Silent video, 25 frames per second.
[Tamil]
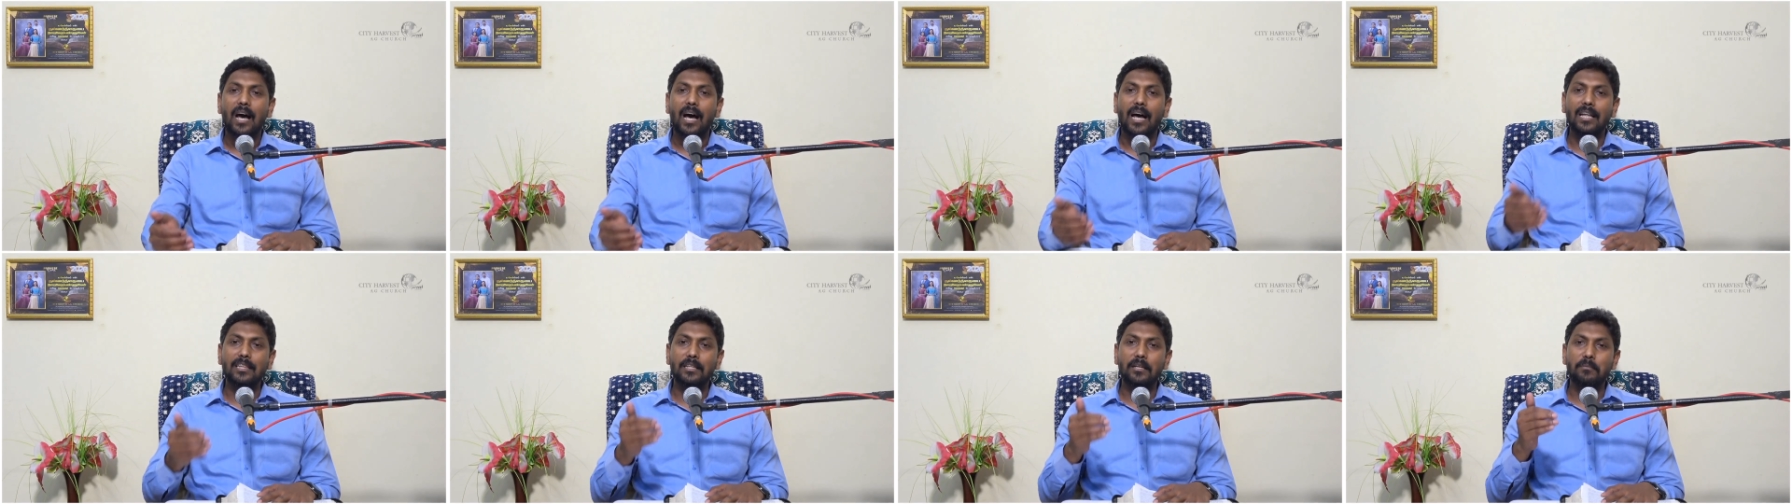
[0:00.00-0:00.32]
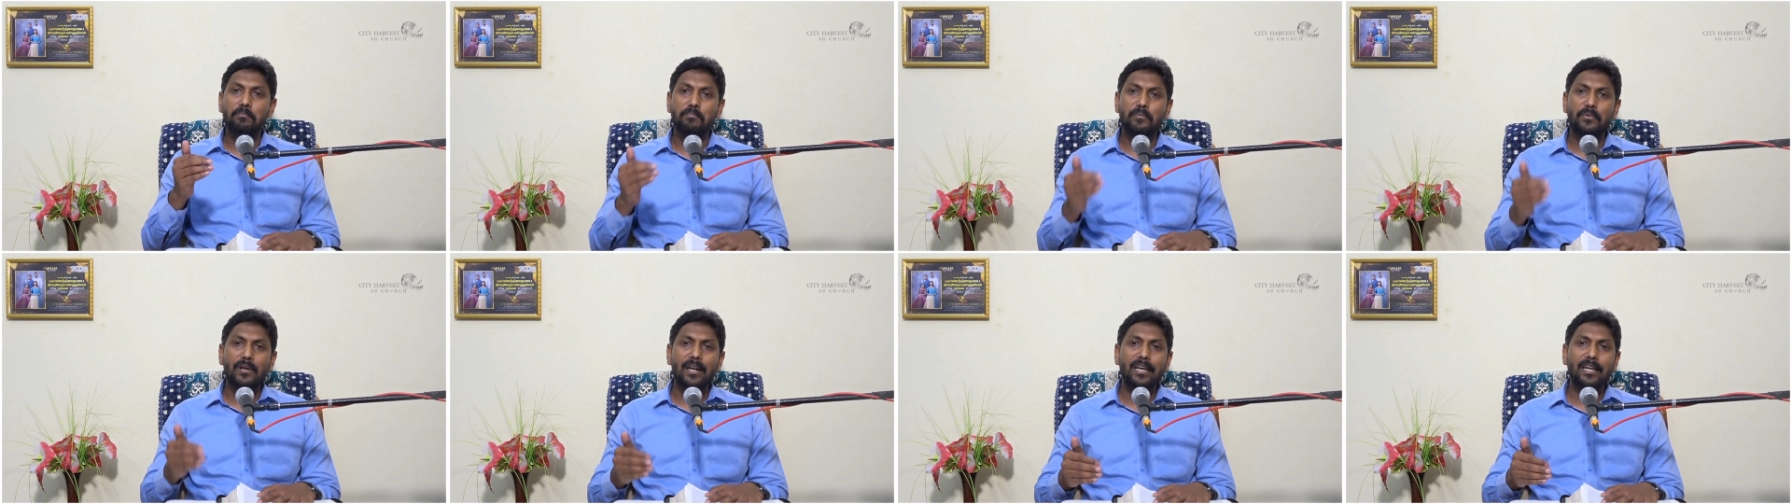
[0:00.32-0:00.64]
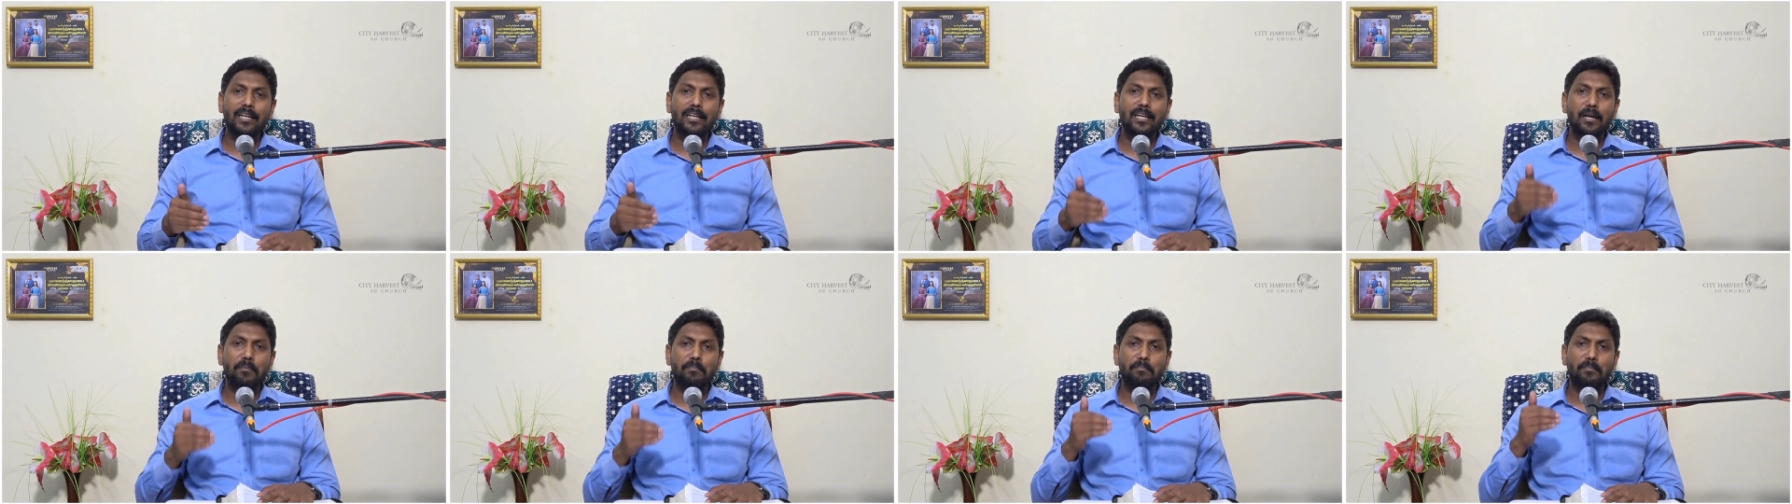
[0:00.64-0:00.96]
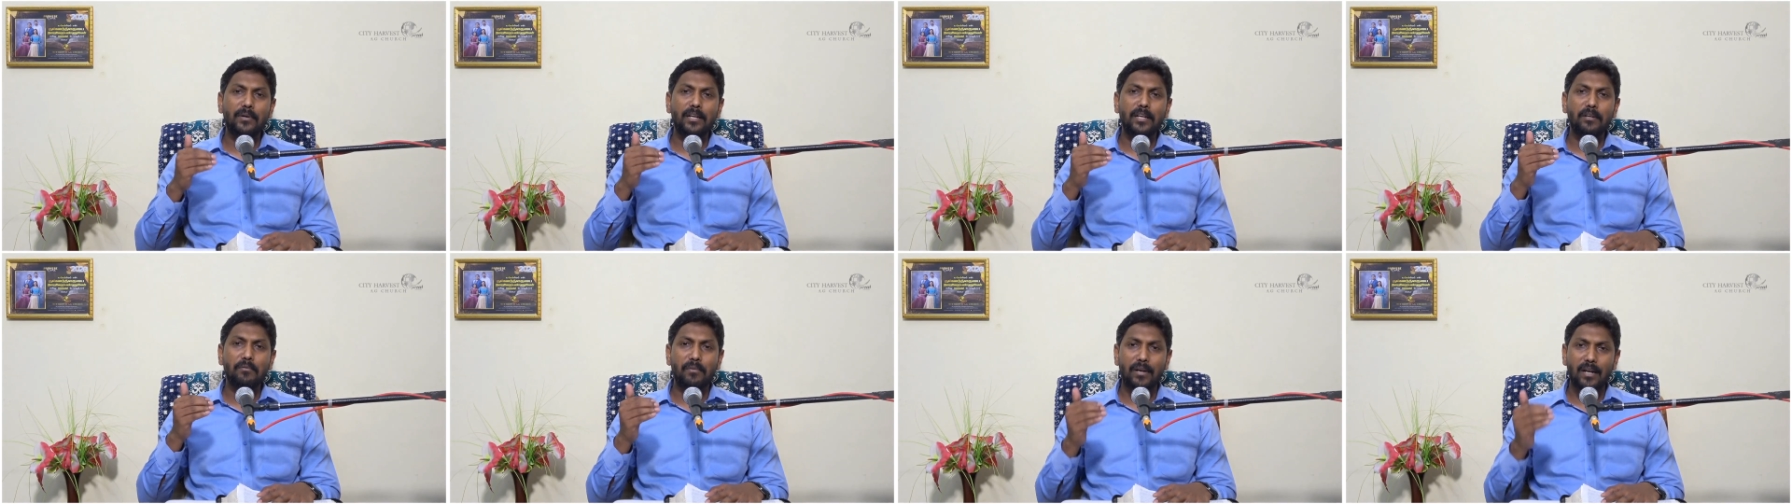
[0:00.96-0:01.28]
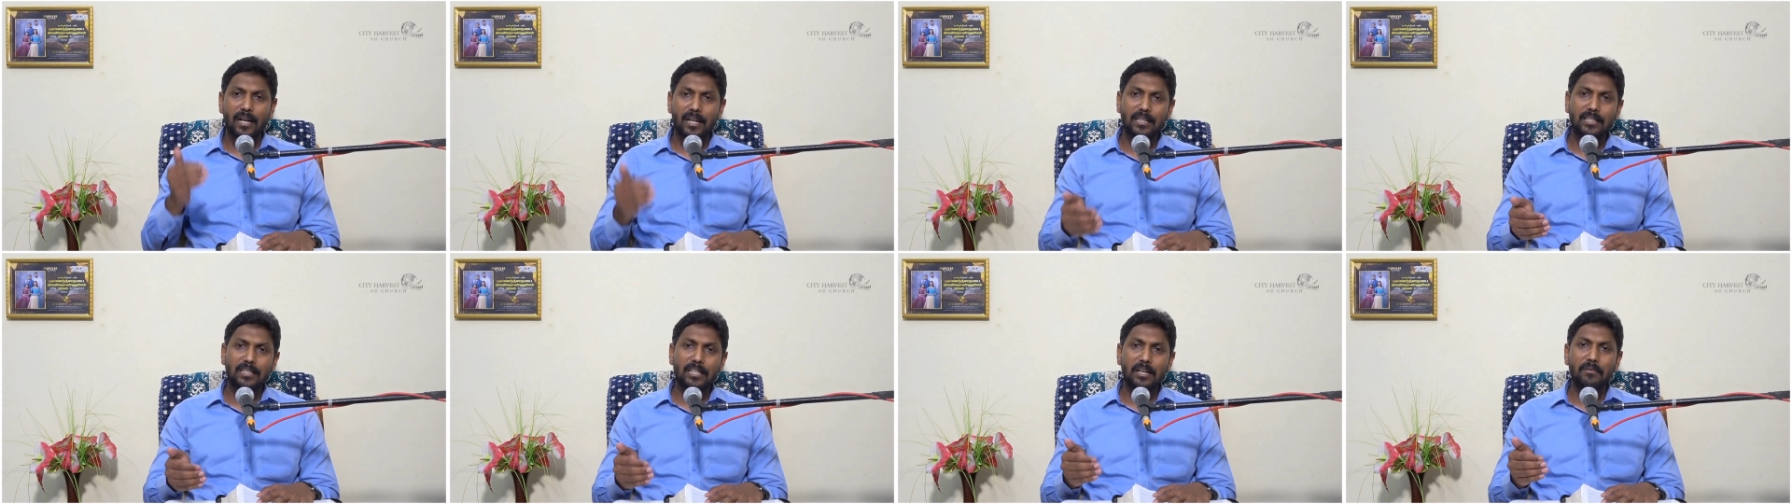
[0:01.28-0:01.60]
அந்த பிள்ளையை எப்படி
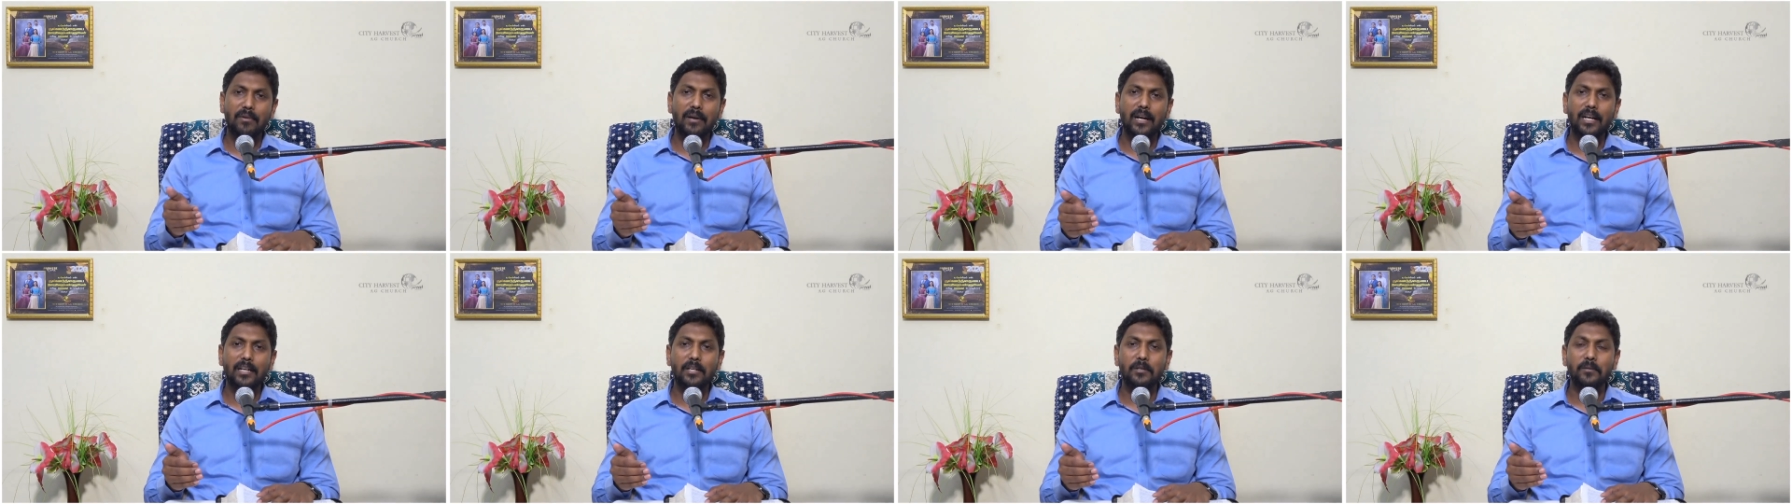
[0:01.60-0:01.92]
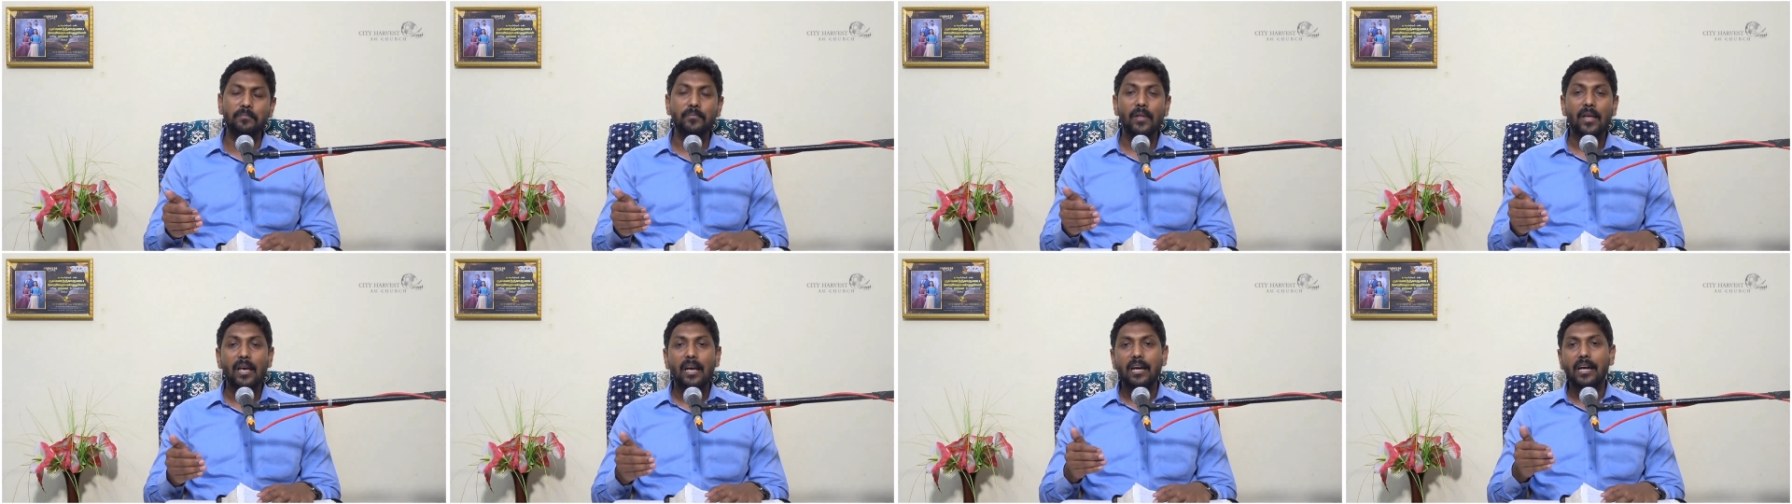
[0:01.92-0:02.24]
வளர்க்க வேண்டும்